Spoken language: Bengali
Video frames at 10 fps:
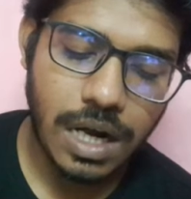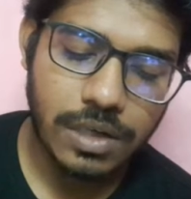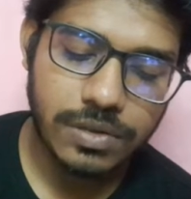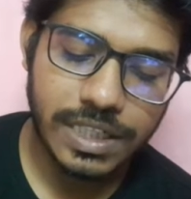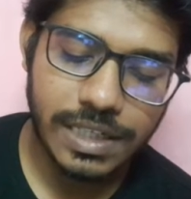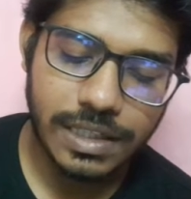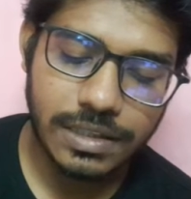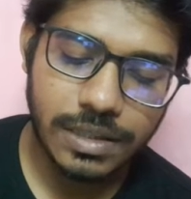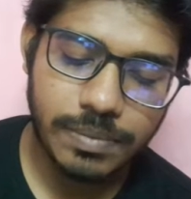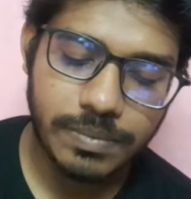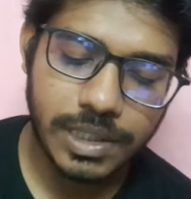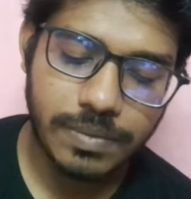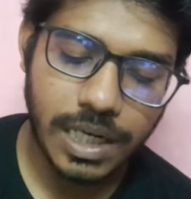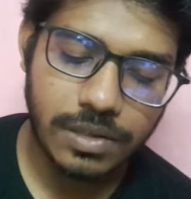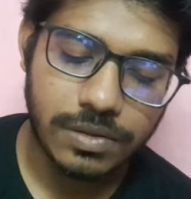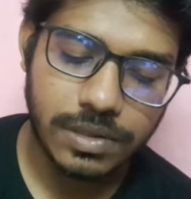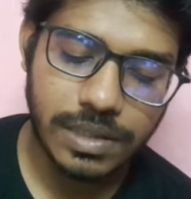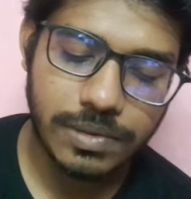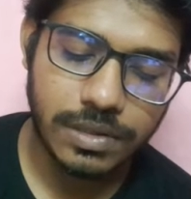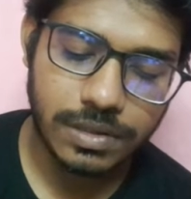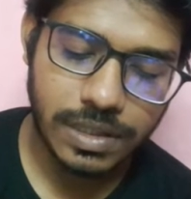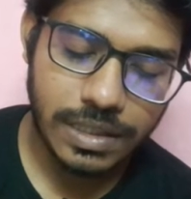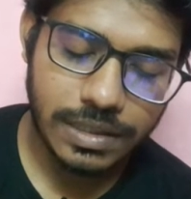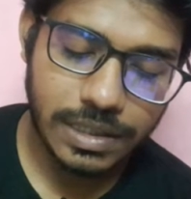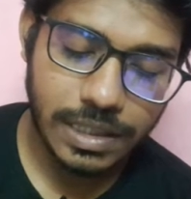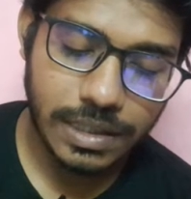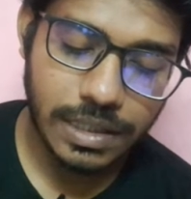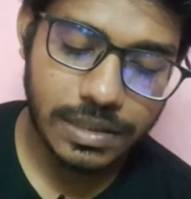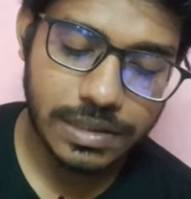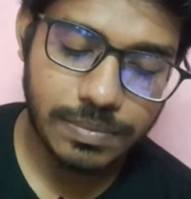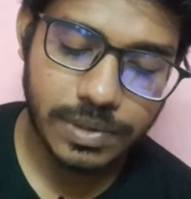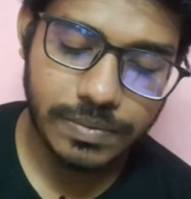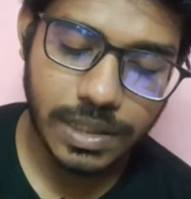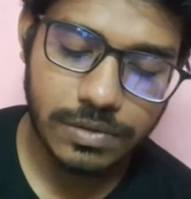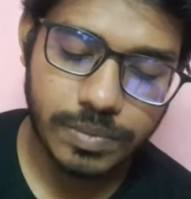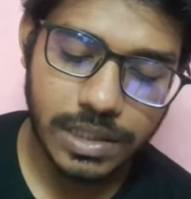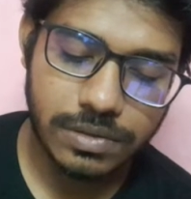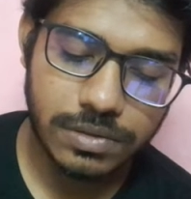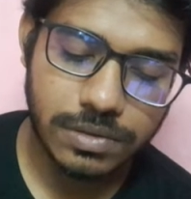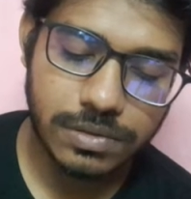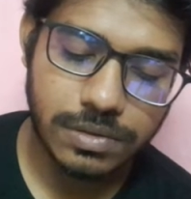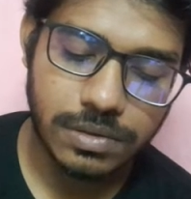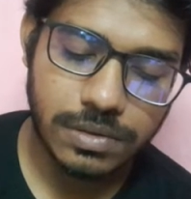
আরও ক্রিয়েটারদের পেমেন্ট বাড়ানো এবং ক্রিয়েটাররা যে পরিমাণ উপার্জন করত